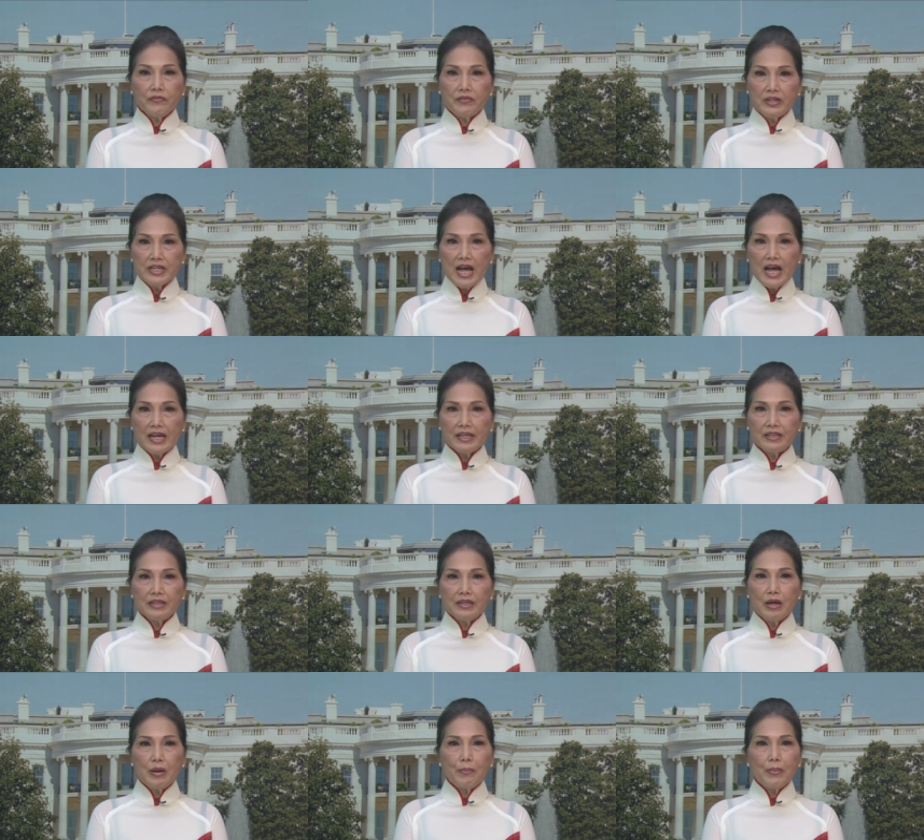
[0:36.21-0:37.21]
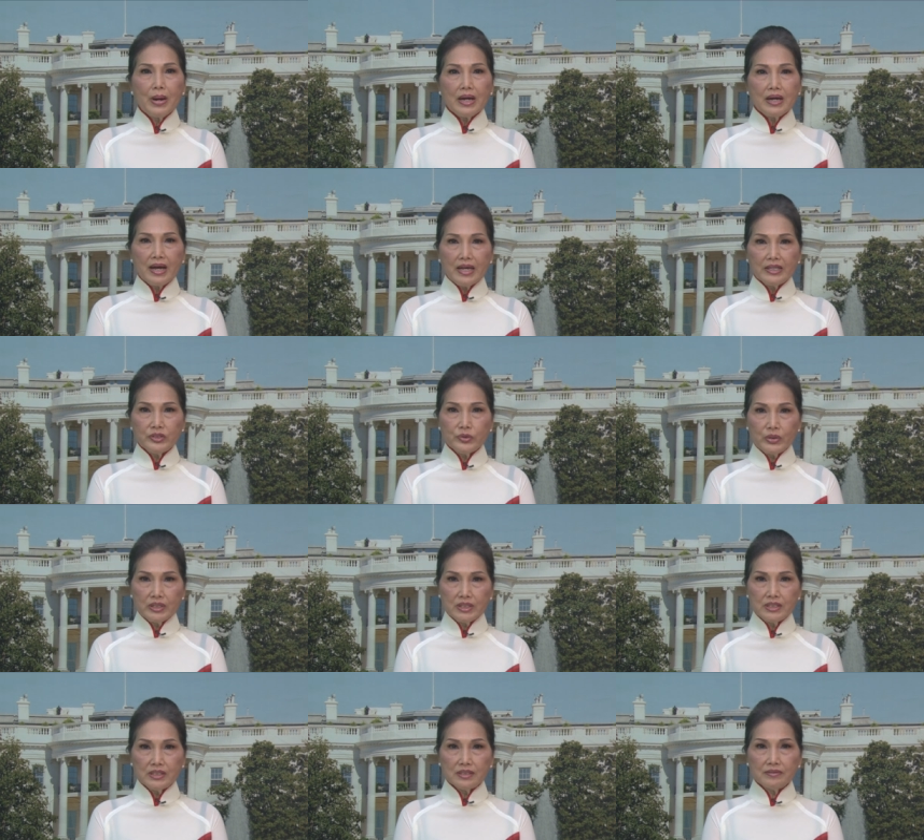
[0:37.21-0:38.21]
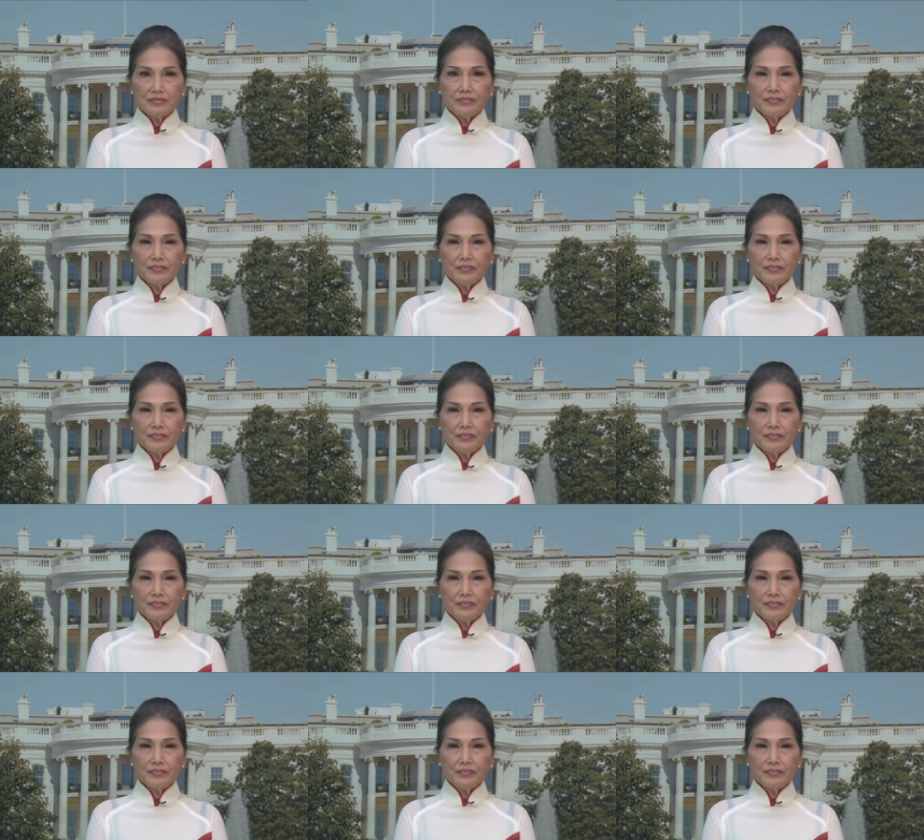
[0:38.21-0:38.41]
vĩ đại – bất khả chuyển ngược.